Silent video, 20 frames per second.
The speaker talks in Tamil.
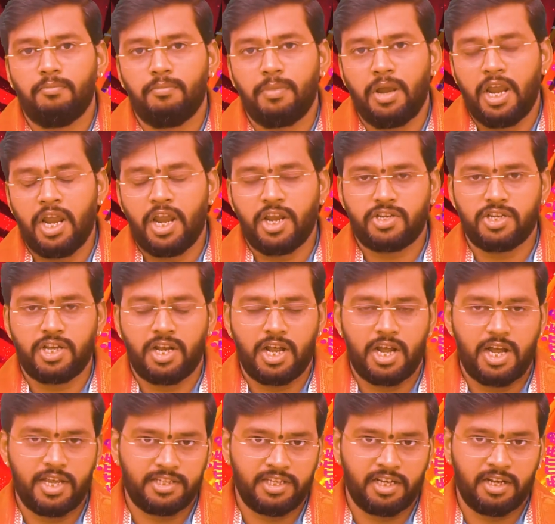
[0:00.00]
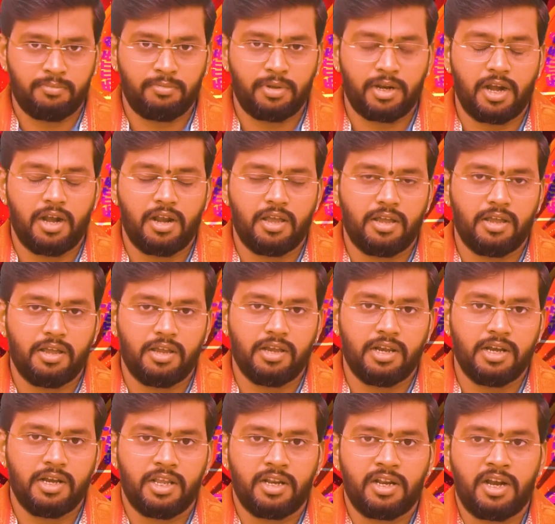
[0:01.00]
மேஷ ராசி நண்பர்களுக்கு
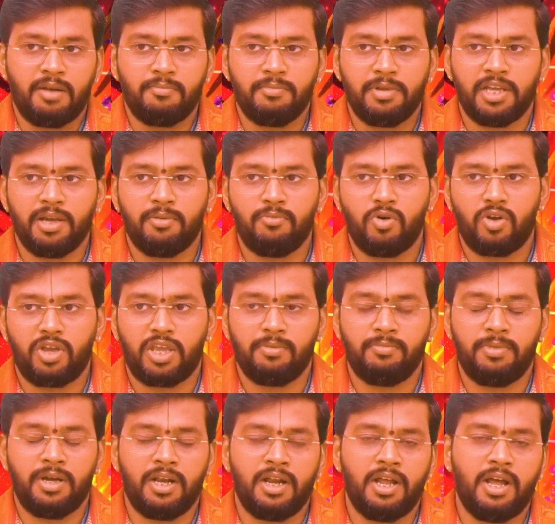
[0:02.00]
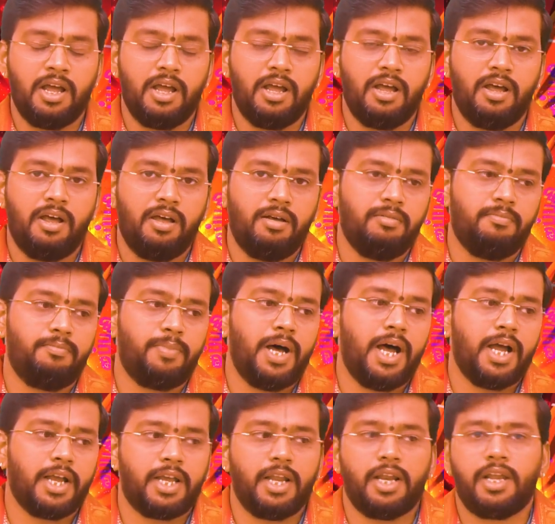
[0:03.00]
இன்றைய நாள் மிக முக்கியமானா
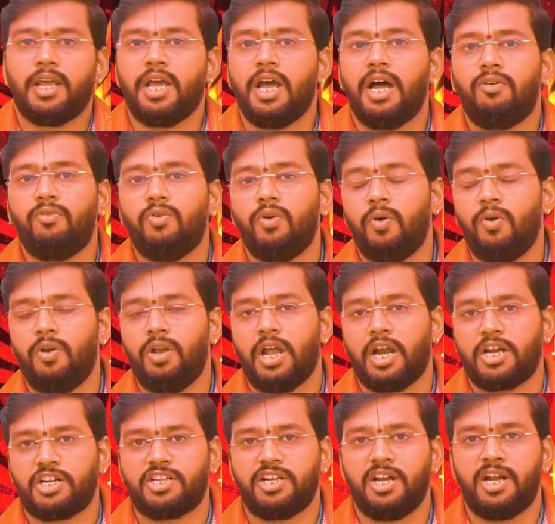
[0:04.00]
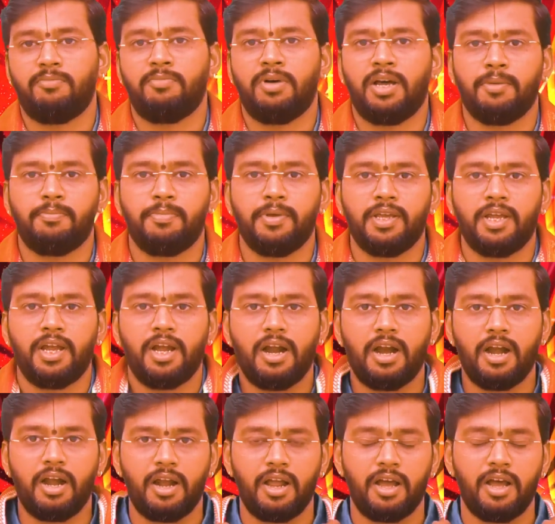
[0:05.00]
பார்க்குறக்கே அவ்வளோ லக்ஷணமாக இருப்பீங்க
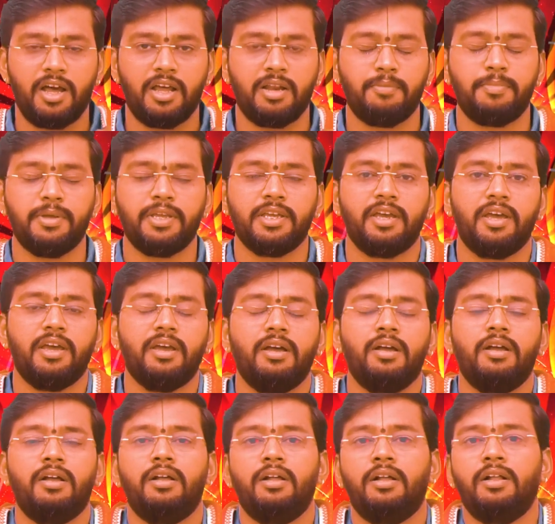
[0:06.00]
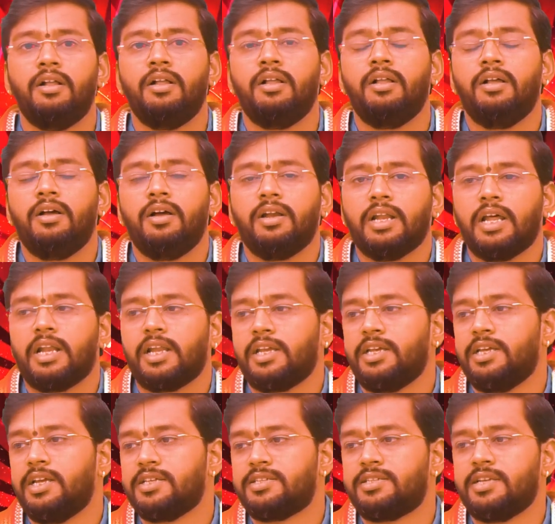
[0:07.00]
அழகாக இருப்பீங்க
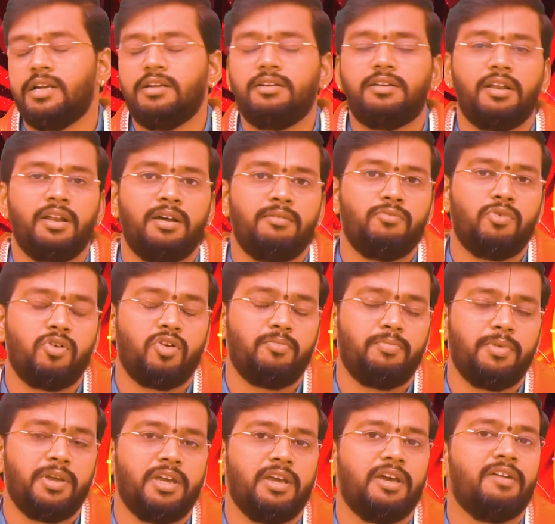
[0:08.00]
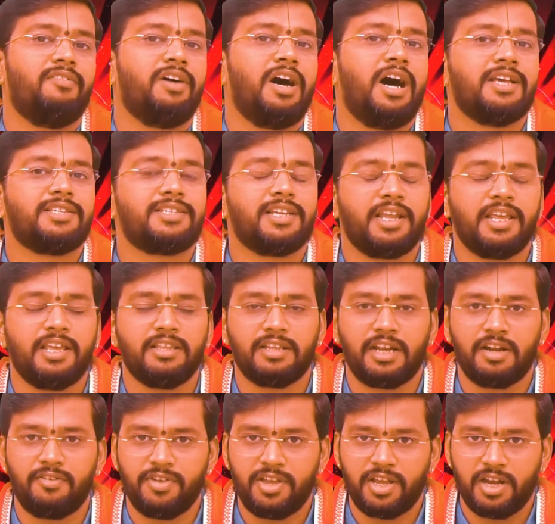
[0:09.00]
நிறைய சென்ட்லாம் போட்டுப்பீங்க வாசனை
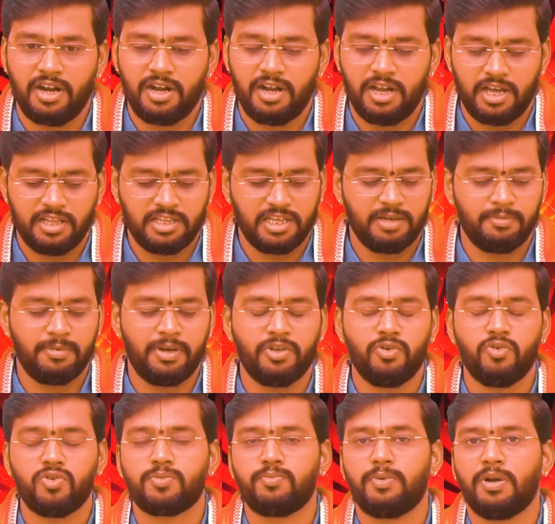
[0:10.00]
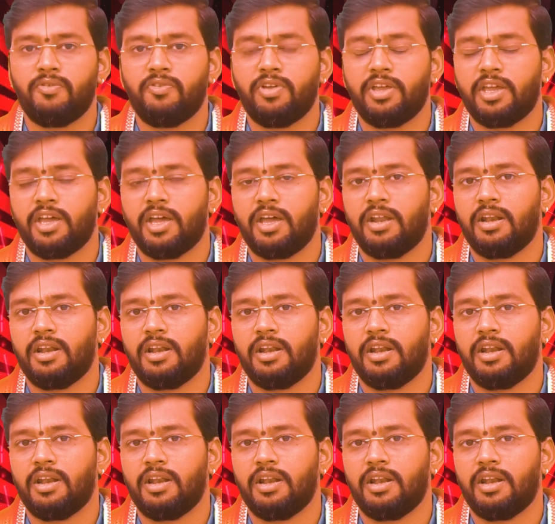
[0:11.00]
திரவியங்கள்லாம் அதிகமாக யூஸ் பண்ணுவீங்க